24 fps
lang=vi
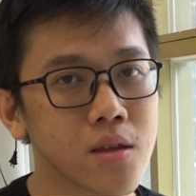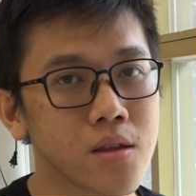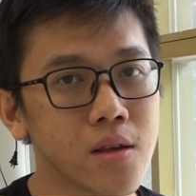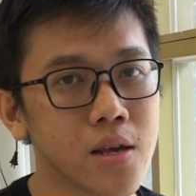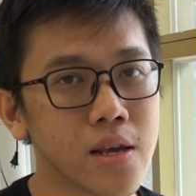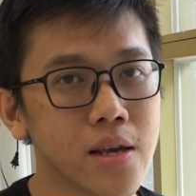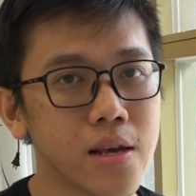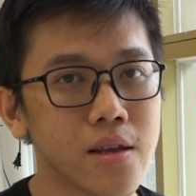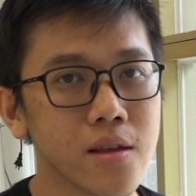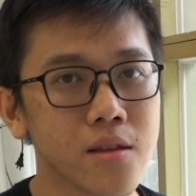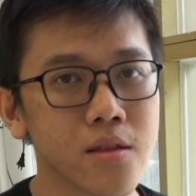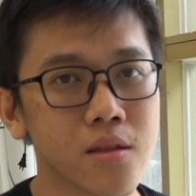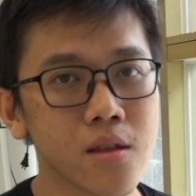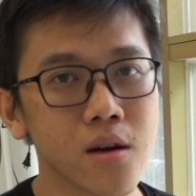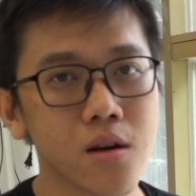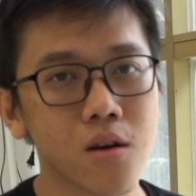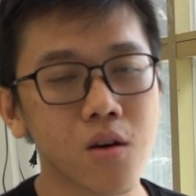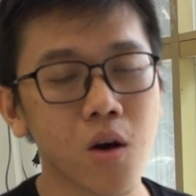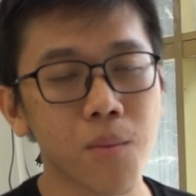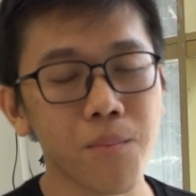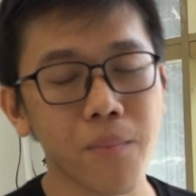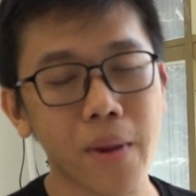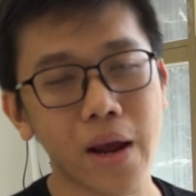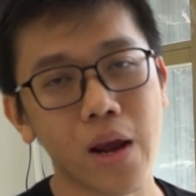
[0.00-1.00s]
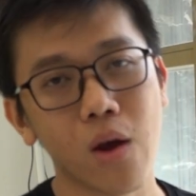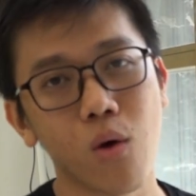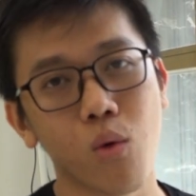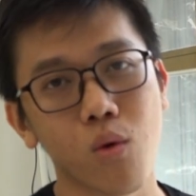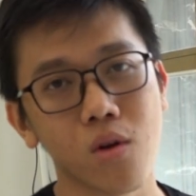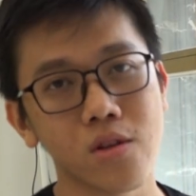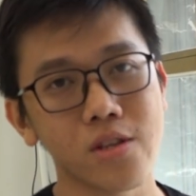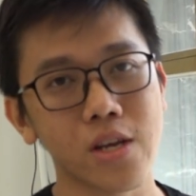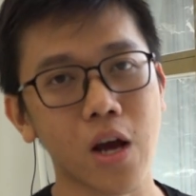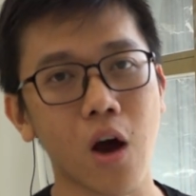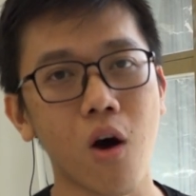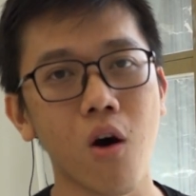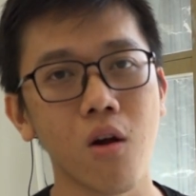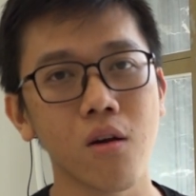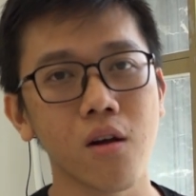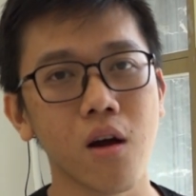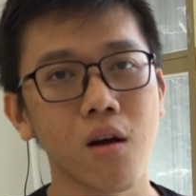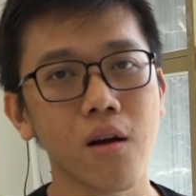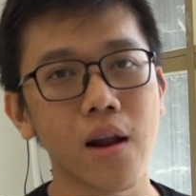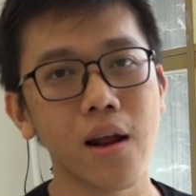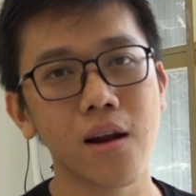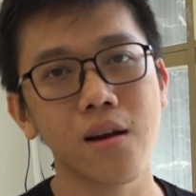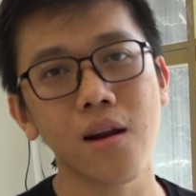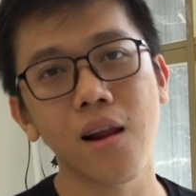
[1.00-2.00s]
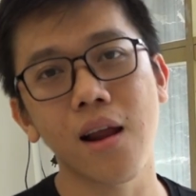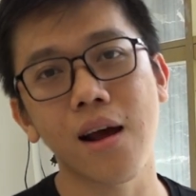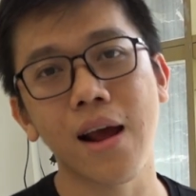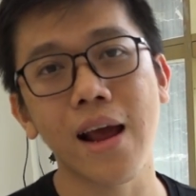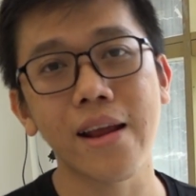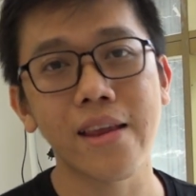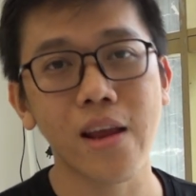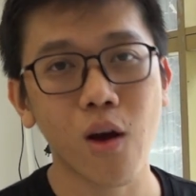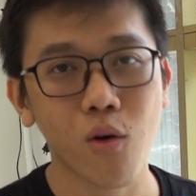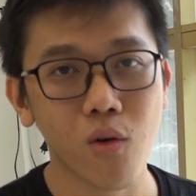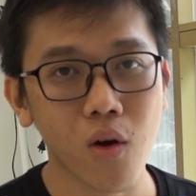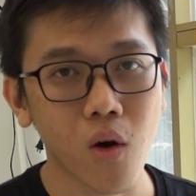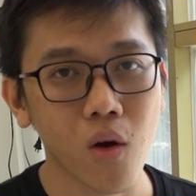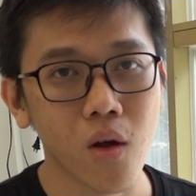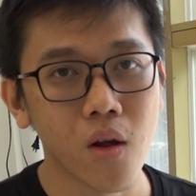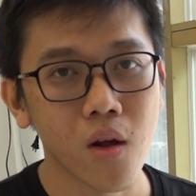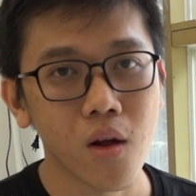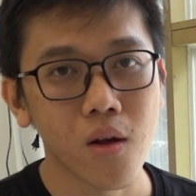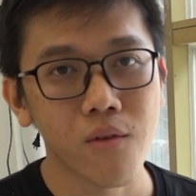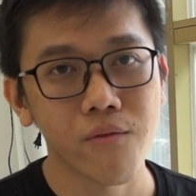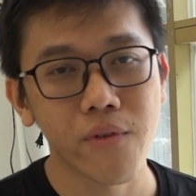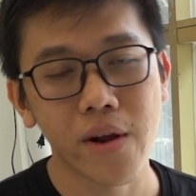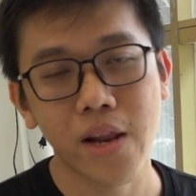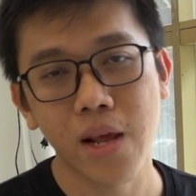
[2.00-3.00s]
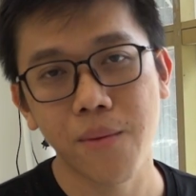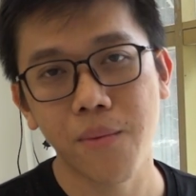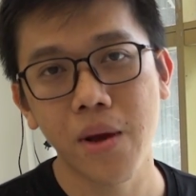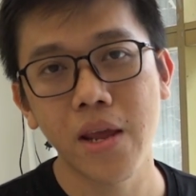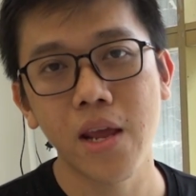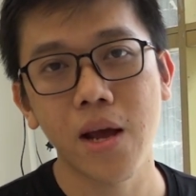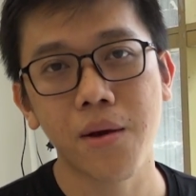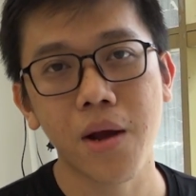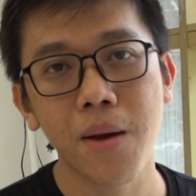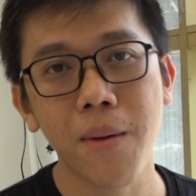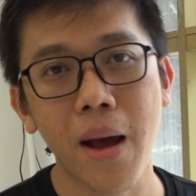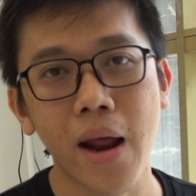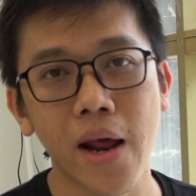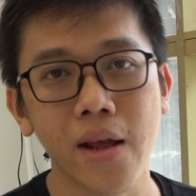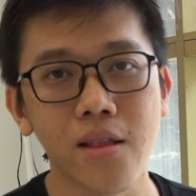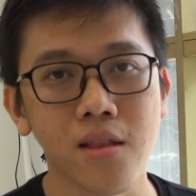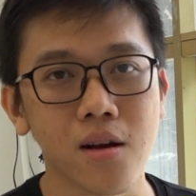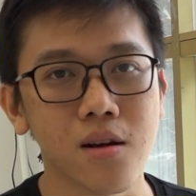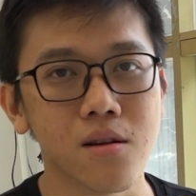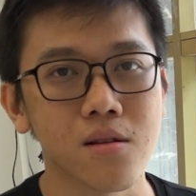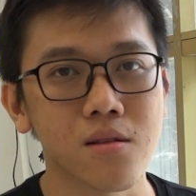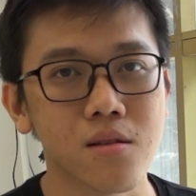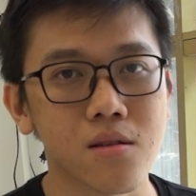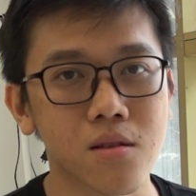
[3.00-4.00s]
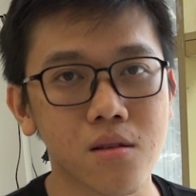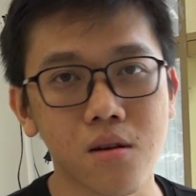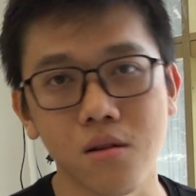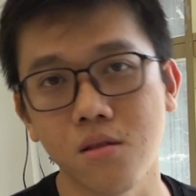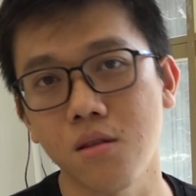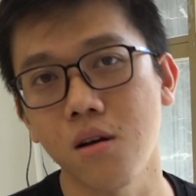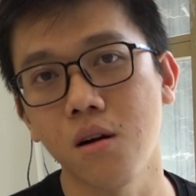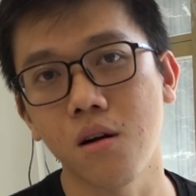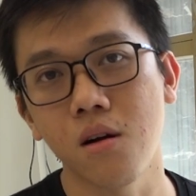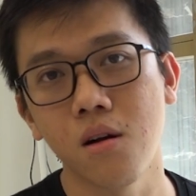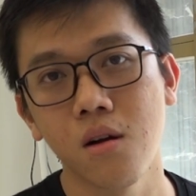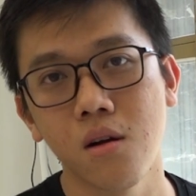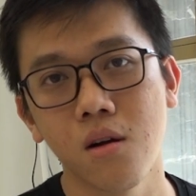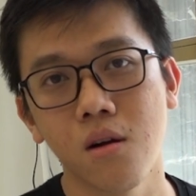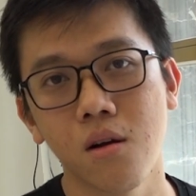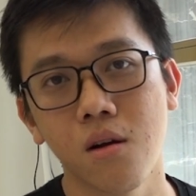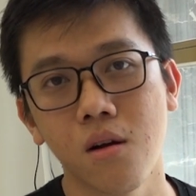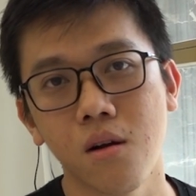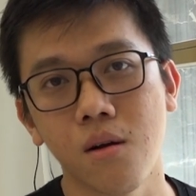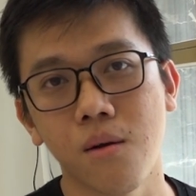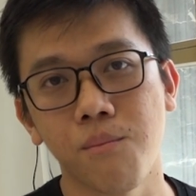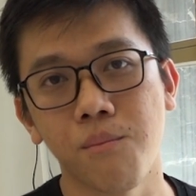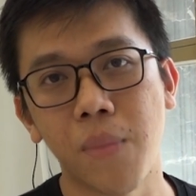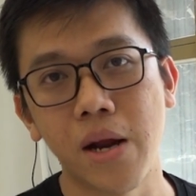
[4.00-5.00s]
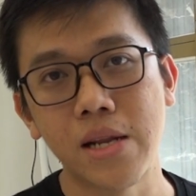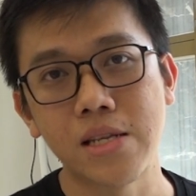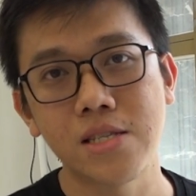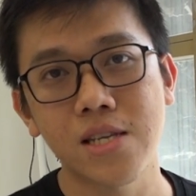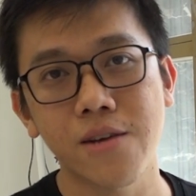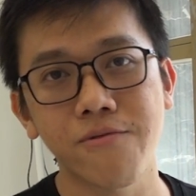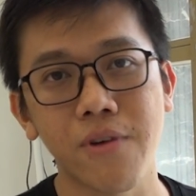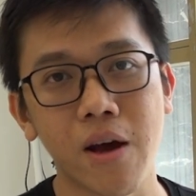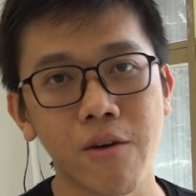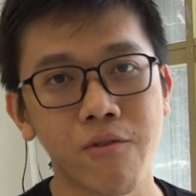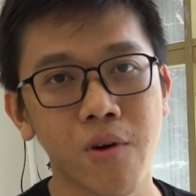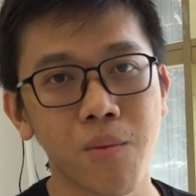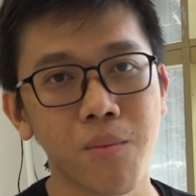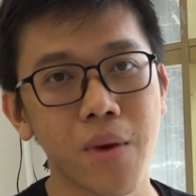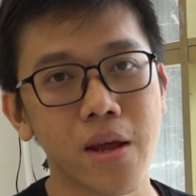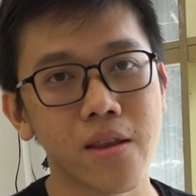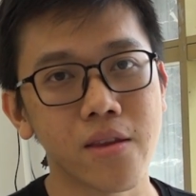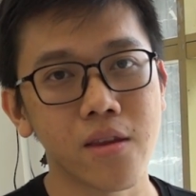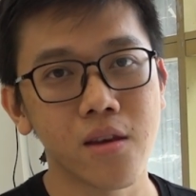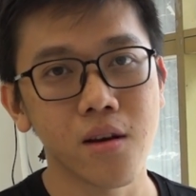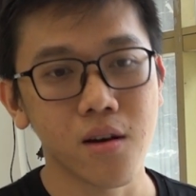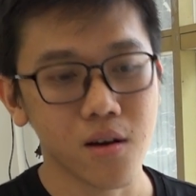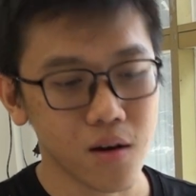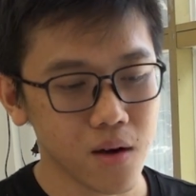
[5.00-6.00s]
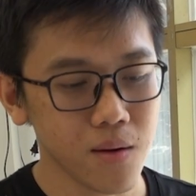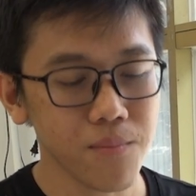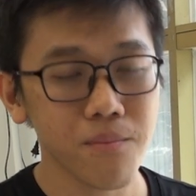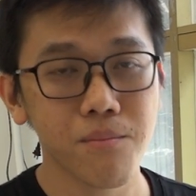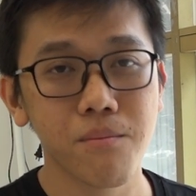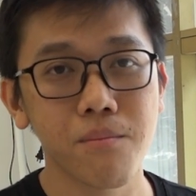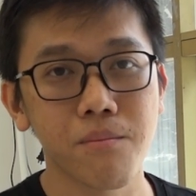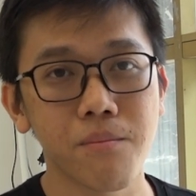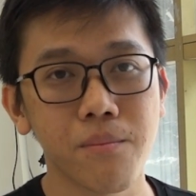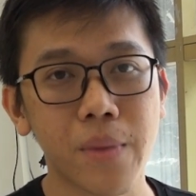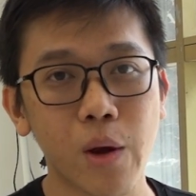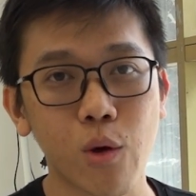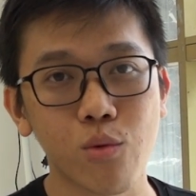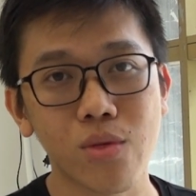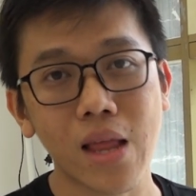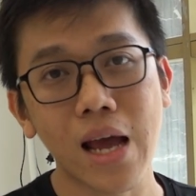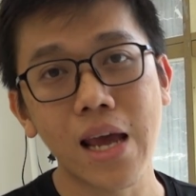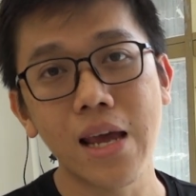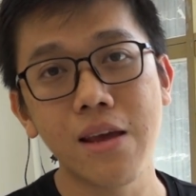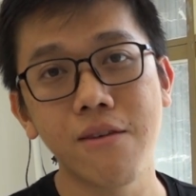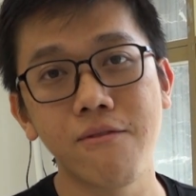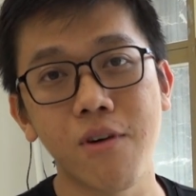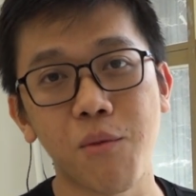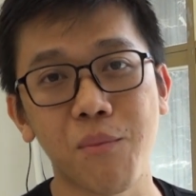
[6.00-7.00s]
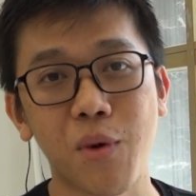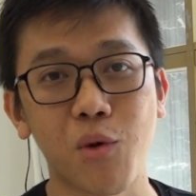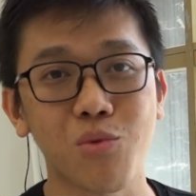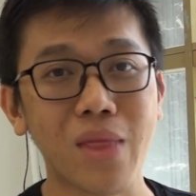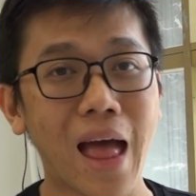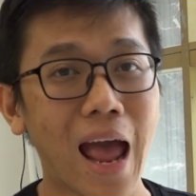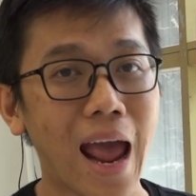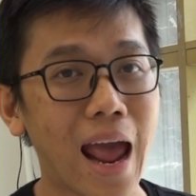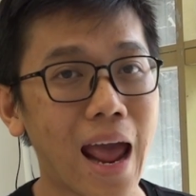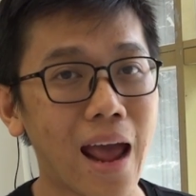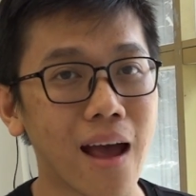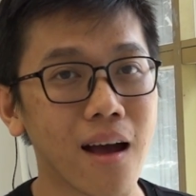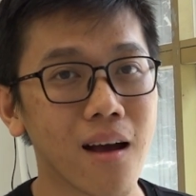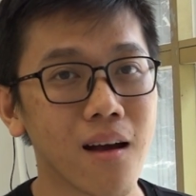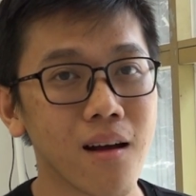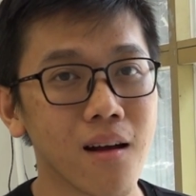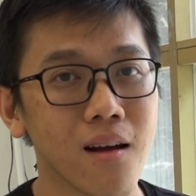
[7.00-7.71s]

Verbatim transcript: thì từ con mèo con chó nó đã rất là khác nhau rồi vậy thì bây giờ các bạn hãy thử tưởng tượng mình sẽ phải phân biệt giữa mèo tây và mèo ta